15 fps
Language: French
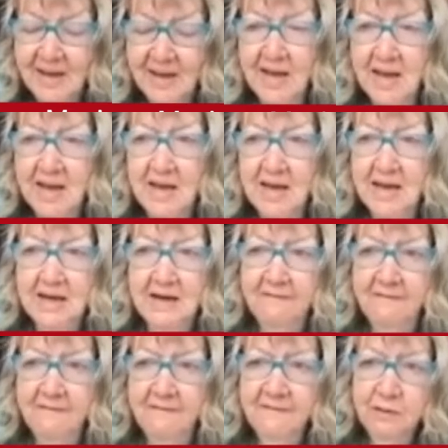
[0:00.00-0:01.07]
la
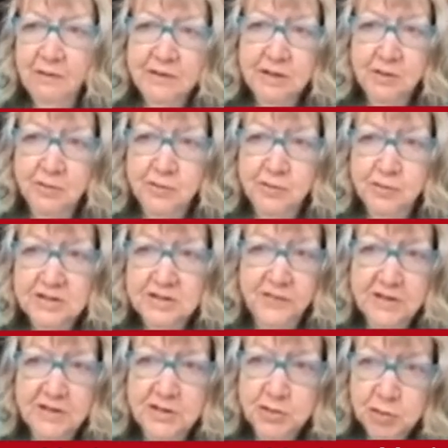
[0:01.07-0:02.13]
faculté de Tunis venait
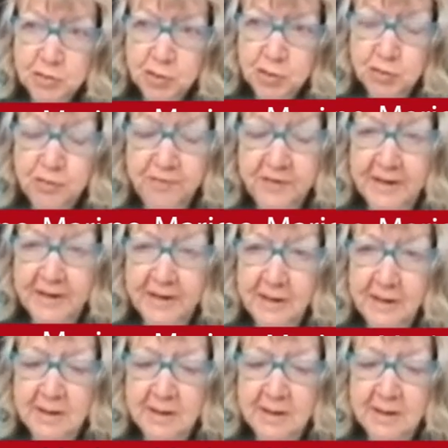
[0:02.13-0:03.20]
juste d'ouvrir
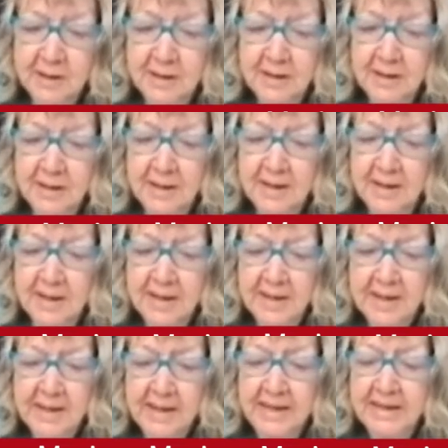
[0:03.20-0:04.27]

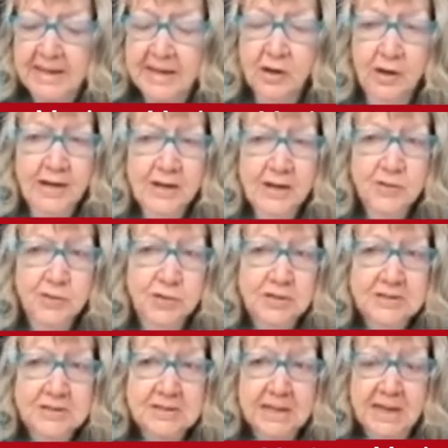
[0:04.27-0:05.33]
et les collègues
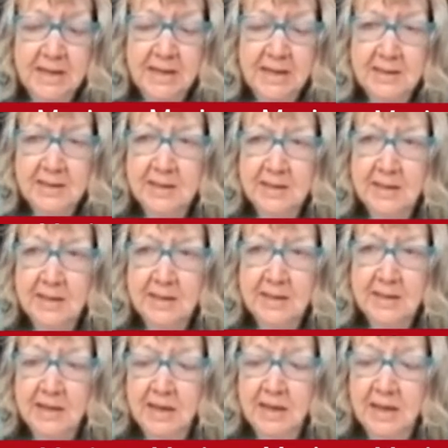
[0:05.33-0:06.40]
tunisiens
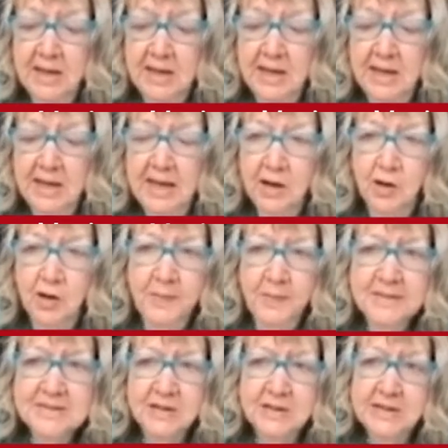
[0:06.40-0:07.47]

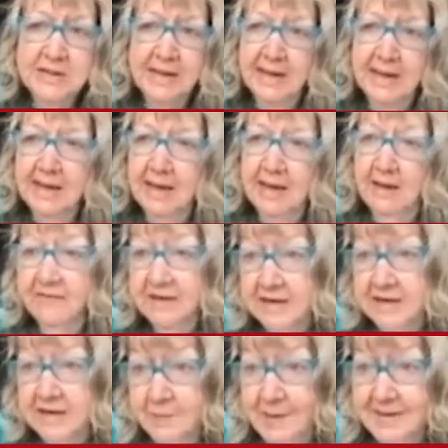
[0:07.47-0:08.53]
représentaient avec les
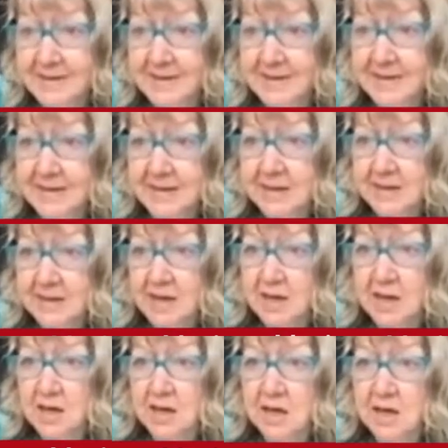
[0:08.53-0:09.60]
Libanais
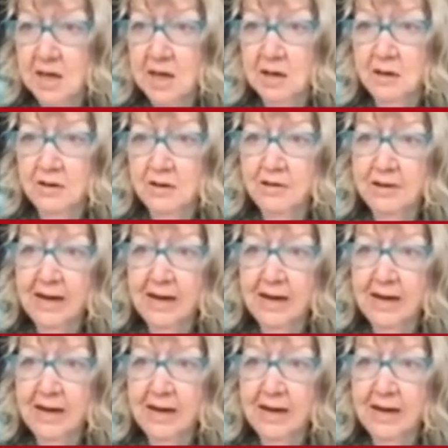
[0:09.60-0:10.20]
euh, la